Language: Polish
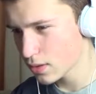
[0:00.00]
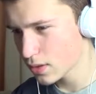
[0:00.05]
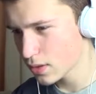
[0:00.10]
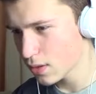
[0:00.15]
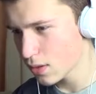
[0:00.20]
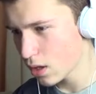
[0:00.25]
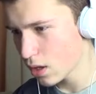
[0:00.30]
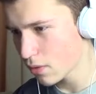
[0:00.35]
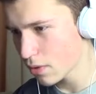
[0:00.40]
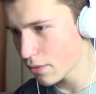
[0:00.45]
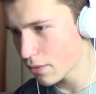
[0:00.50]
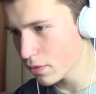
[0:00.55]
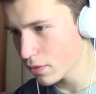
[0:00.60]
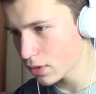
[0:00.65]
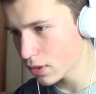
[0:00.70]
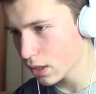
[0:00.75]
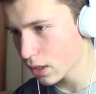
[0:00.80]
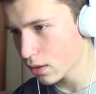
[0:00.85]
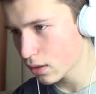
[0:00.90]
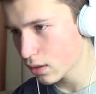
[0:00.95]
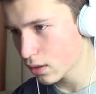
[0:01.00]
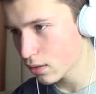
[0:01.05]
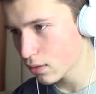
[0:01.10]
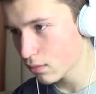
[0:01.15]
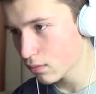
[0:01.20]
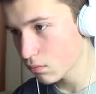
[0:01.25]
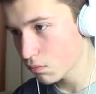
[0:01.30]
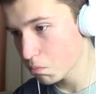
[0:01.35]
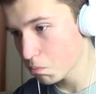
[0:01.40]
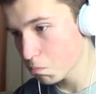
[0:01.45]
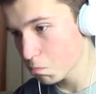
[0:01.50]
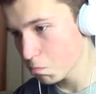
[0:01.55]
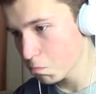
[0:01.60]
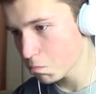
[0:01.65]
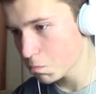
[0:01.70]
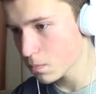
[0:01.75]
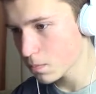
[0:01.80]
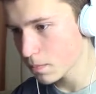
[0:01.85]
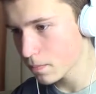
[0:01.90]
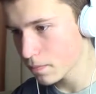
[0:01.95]
Stylowa fontanna.
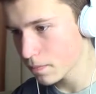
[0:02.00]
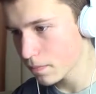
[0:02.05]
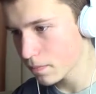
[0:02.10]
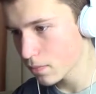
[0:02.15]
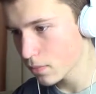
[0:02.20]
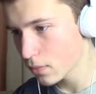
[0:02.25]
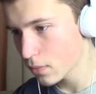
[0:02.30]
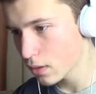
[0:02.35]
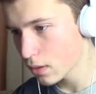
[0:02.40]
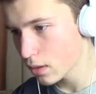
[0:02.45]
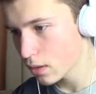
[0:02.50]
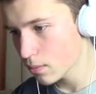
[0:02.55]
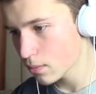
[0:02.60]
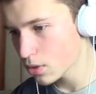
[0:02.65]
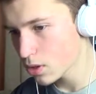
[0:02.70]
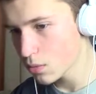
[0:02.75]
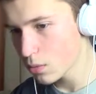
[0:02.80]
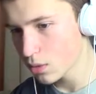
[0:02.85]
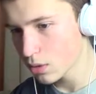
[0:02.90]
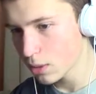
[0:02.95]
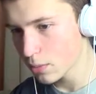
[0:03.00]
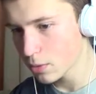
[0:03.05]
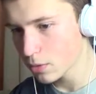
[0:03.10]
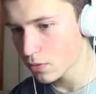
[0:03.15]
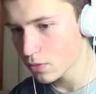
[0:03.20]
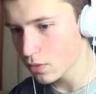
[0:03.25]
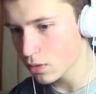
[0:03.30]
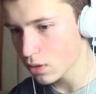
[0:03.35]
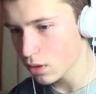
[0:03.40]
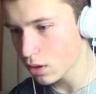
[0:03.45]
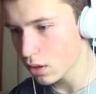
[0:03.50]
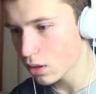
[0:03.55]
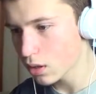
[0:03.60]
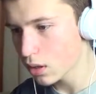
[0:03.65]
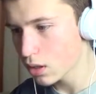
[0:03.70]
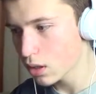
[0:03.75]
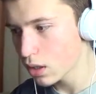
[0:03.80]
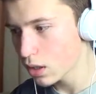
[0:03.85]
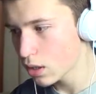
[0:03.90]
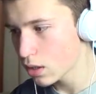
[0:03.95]
Hmm. Przedmiot na podwórko.
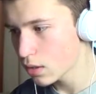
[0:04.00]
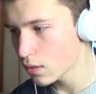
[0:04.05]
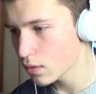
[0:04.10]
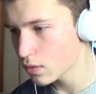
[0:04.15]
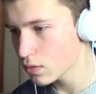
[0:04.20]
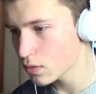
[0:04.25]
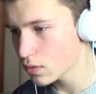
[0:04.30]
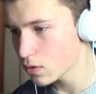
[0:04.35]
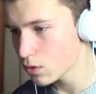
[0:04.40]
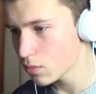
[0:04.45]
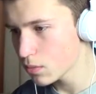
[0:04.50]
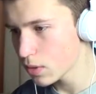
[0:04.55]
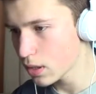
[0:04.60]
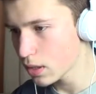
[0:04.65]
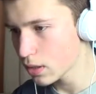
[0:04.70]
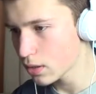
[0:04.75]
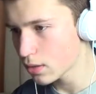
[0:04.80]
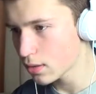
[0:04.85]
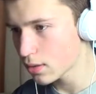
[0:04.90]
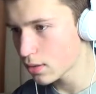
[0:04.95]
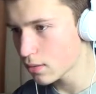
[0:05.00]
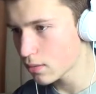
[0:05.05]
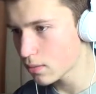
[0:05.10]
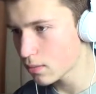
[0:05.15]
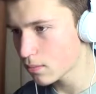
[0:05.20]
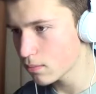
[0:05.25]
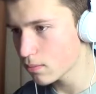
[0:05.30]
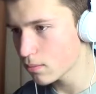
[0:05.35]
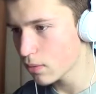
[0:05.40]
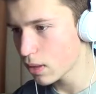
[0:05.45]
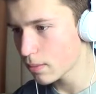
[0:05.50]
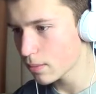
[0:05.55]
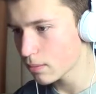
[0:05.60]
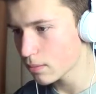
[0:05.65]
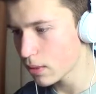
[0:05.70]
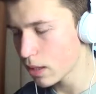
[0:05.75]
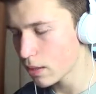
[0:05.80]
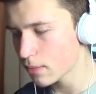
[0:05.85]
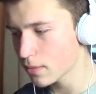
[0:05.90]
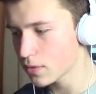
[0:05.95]
W sumie mam,
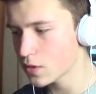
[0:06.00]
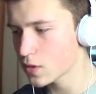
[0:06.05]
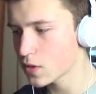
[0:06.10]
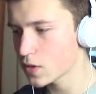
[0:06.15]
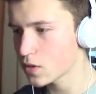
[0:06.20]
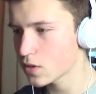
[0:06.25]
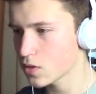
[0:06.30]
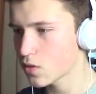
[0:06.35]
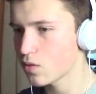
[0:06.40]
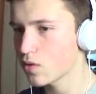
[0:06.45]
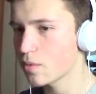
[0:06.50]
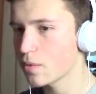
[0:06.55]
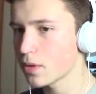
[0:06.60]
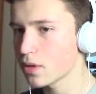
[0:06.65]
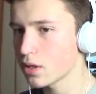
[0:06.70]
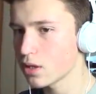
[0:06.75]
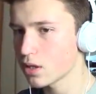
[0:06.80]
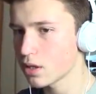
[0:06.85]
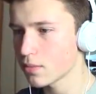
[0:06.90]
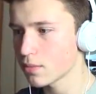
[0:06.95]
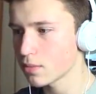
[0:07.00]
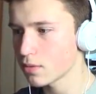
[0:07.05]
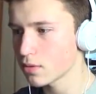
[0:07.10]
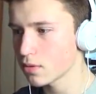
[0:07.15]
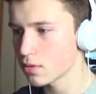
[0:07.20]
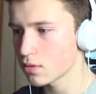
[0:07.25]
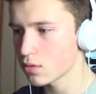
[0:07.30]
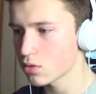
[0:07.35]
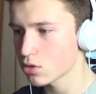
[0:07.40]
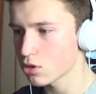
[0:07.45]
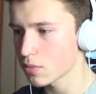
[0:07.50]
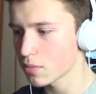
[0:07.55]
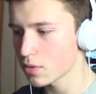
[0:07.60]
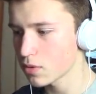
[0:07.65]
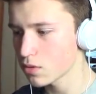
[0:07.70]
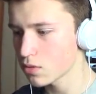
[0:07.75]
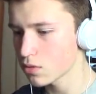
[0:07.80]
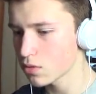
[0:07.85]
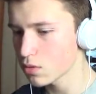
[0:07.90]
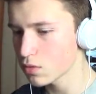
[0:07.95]
miałem nadzieję, że wypadnie nam e, dużo
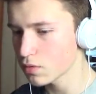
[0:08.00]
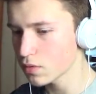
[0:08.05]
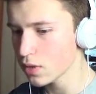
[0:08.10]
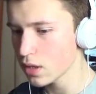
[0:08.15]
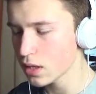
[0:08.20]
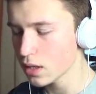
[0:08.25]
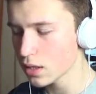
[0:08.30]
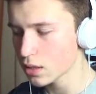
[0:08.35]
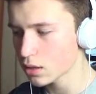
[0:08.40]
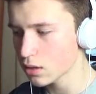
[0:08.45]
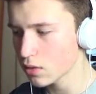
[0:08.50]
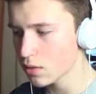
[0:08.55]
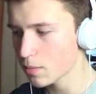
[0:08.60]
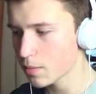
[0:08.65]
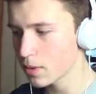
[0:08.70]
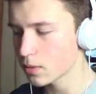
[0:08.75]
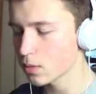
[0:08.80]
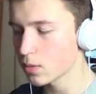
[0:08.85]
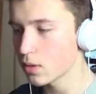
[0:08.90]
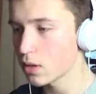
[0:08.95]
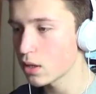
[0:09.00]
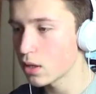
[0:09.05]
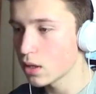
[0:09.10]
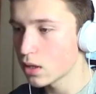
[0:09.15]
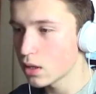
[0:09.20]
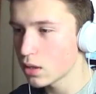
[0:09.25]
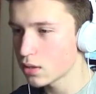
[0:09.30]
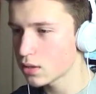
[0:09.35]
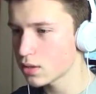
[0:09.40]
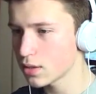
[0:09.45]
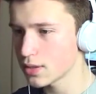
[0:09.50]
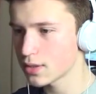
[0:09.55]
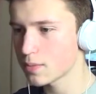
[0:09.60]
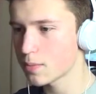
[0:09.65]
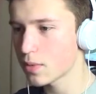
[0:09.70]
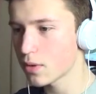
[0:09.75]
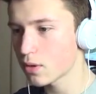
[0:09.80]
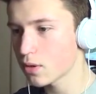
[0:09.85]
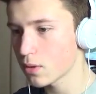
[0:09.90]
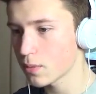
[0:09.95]
pieniążków, no, ale jak to wypadło, też
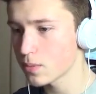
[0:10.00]
spoko.